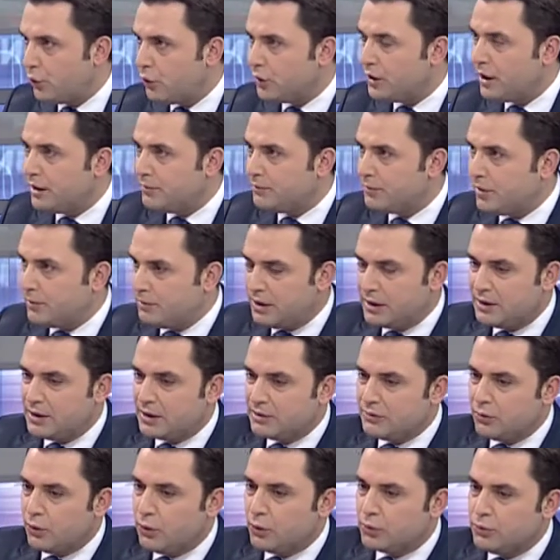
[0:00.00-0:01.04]
olan
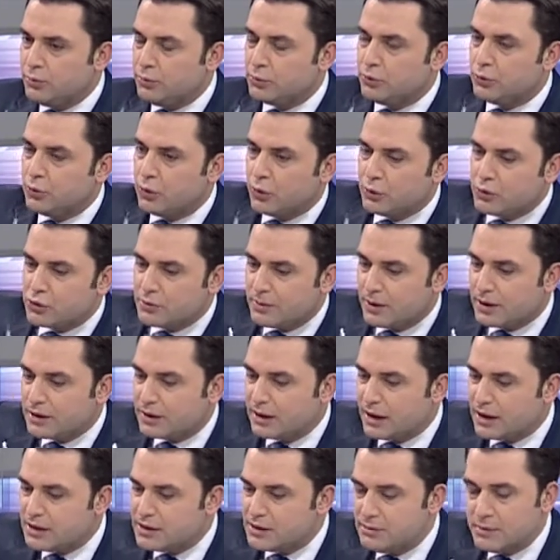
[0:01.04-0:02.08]
memlekete oldu. Bunu konuşmak
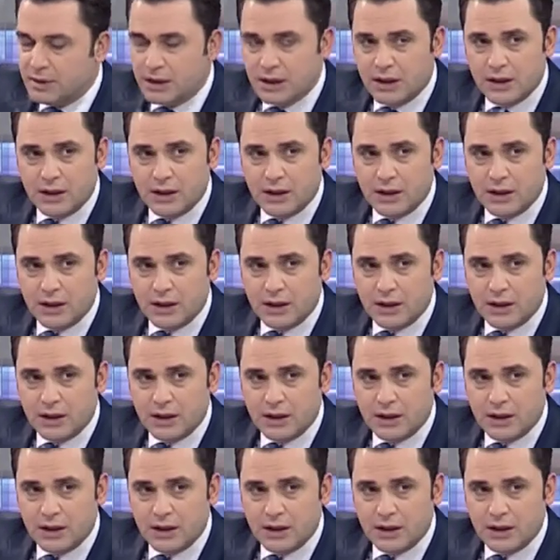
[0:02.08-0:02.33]
lazım.